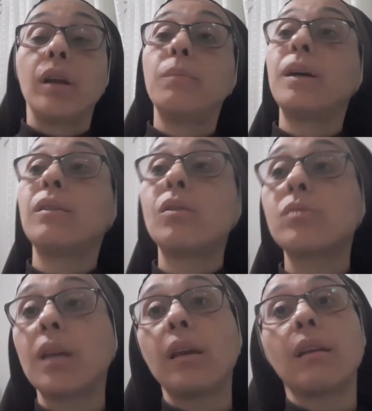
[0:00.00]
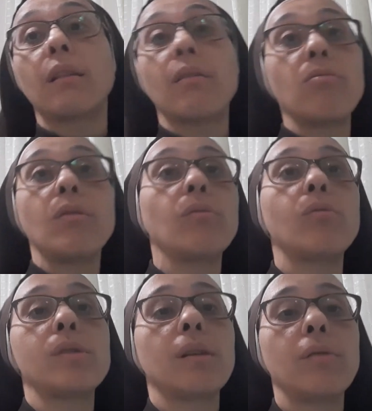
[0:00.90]
Irmã, não sei, não
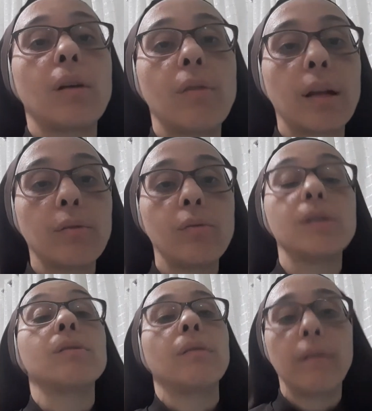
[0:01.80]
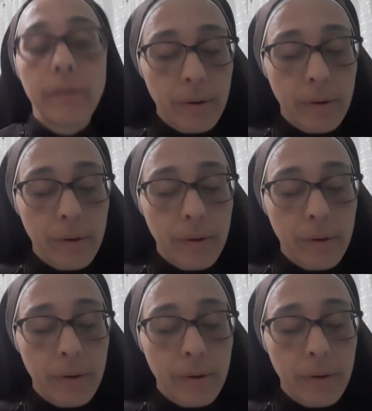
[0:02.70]
consigo decorar tudo isso.